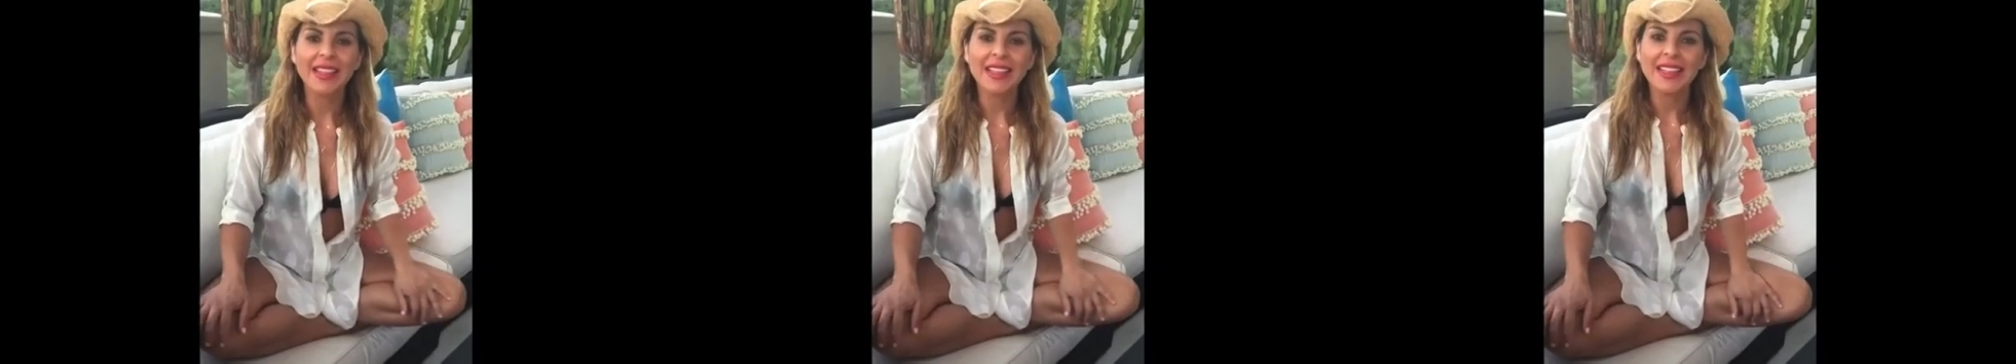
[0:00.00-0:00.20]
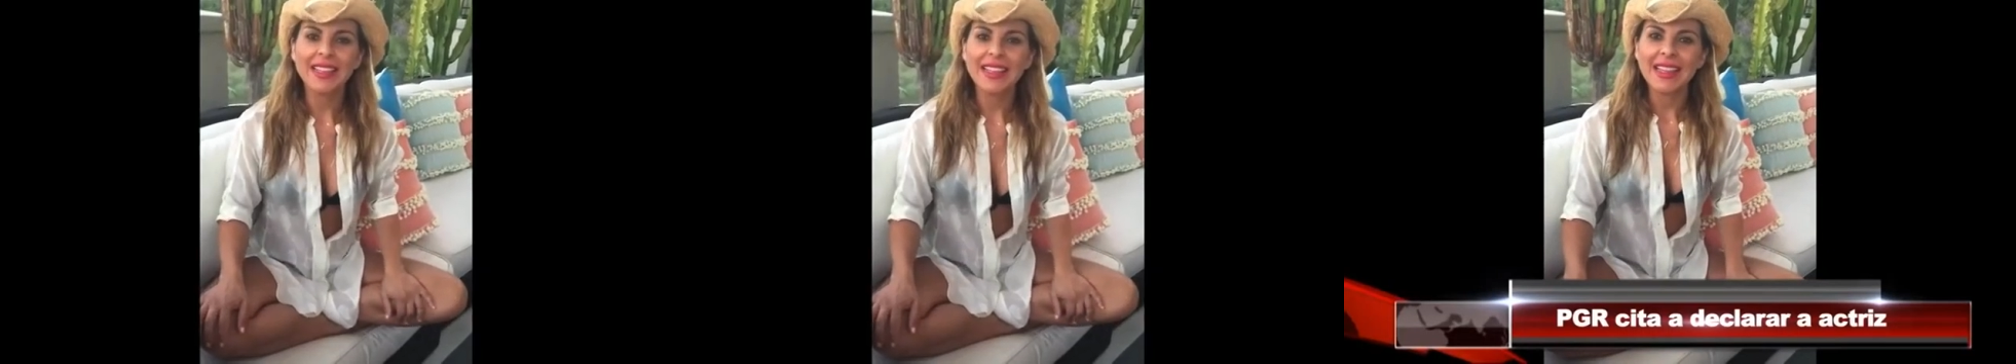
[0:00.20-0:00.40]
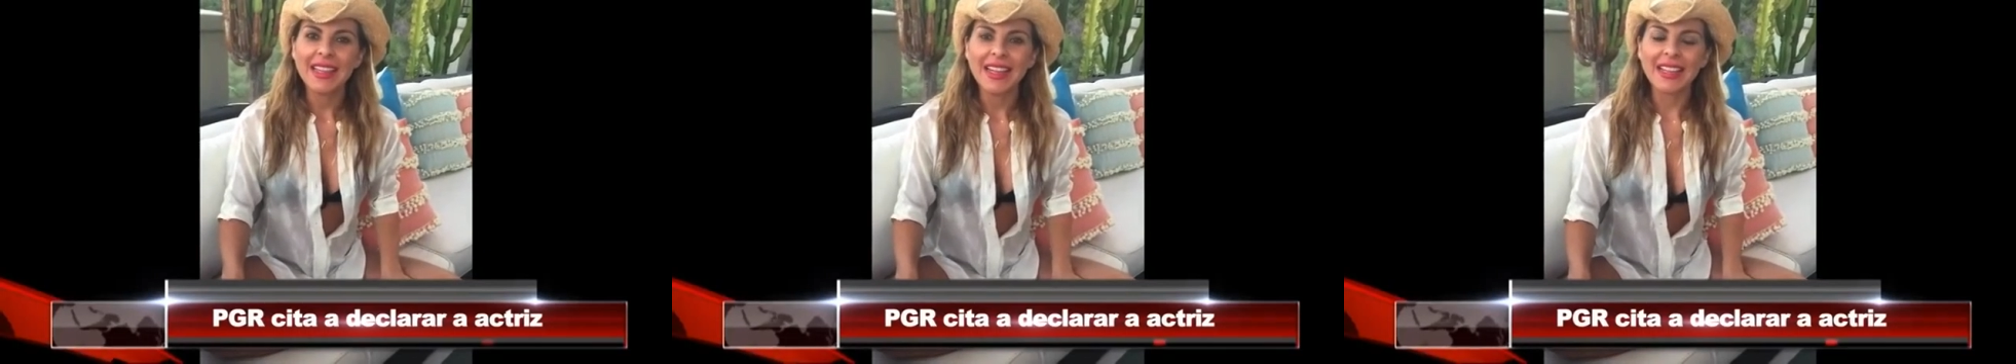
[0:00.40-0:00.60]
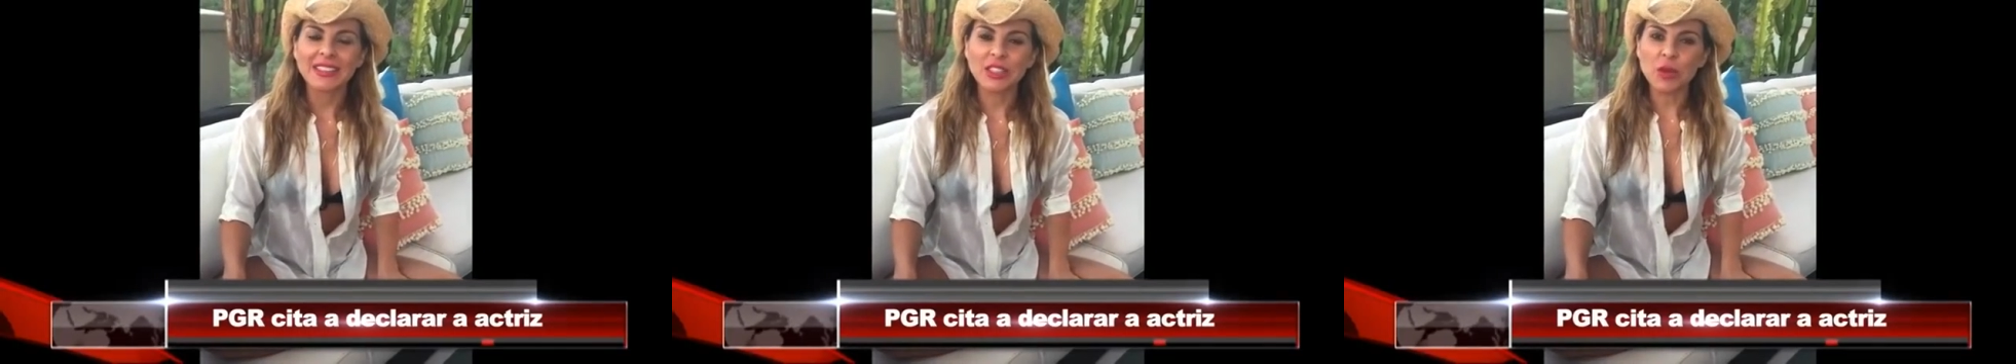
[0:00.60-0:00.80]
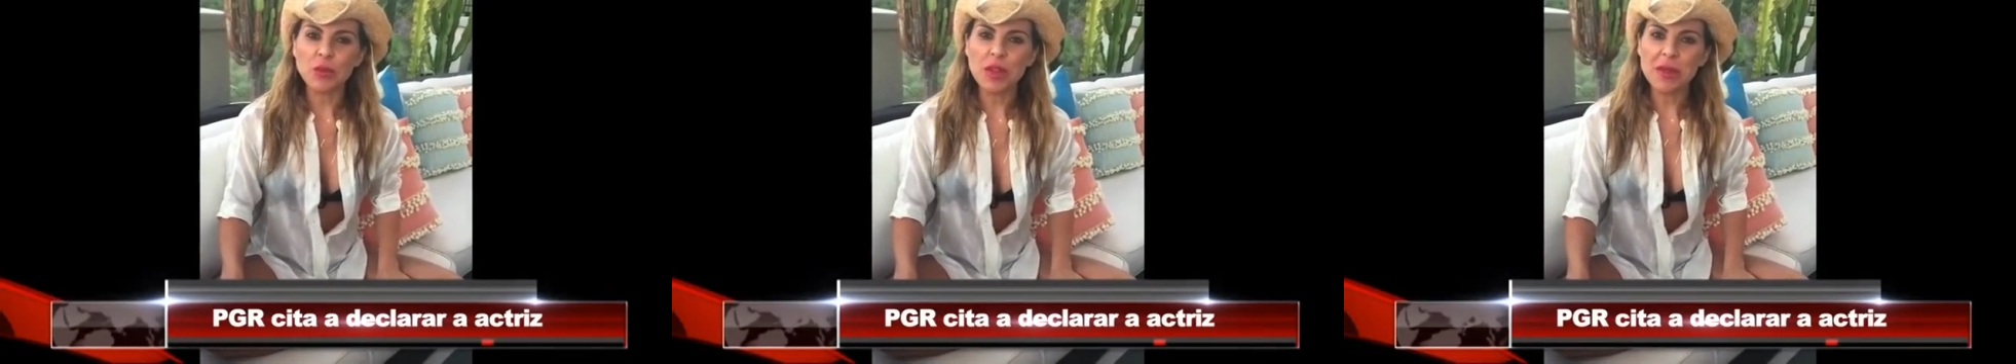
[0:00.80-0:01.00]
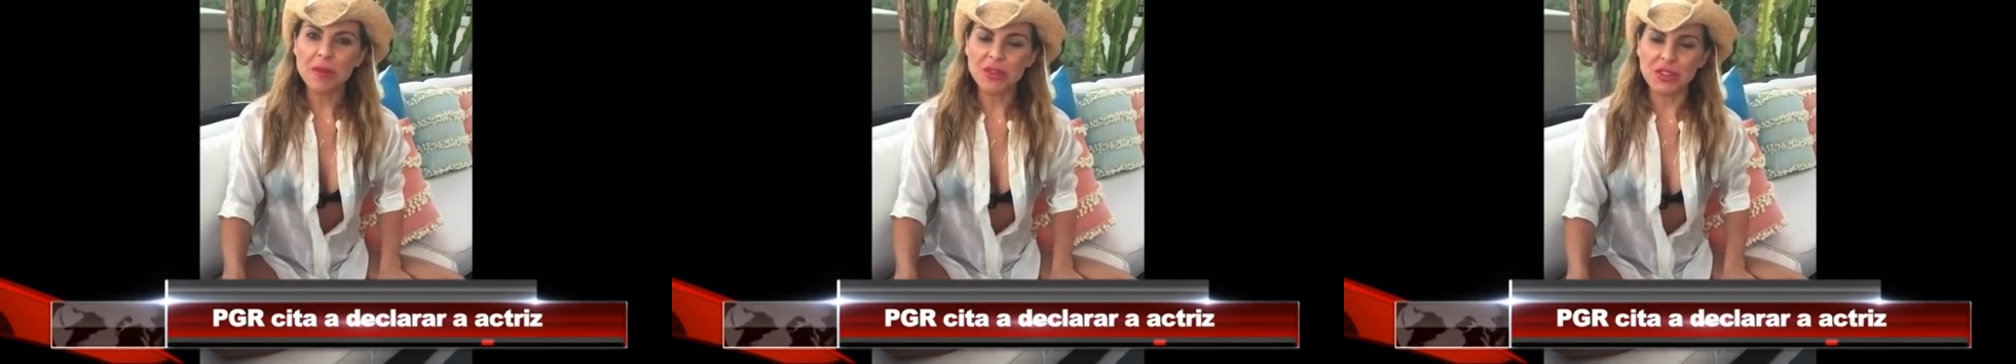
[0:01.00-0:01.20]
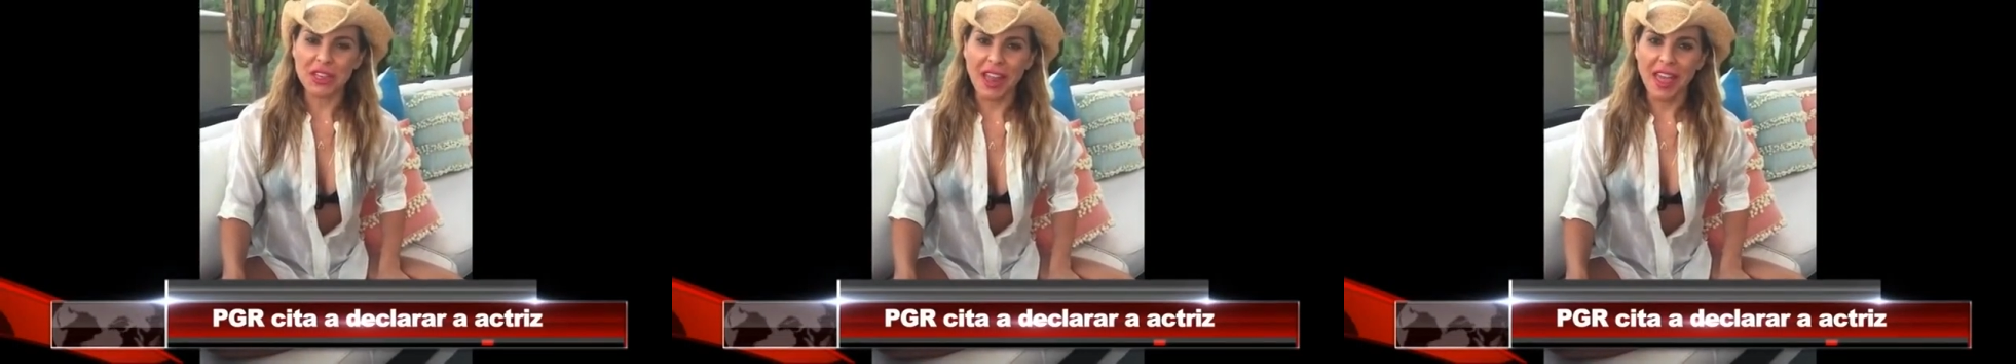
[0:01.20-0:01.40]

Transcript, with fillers: La actriz Kay del Castillo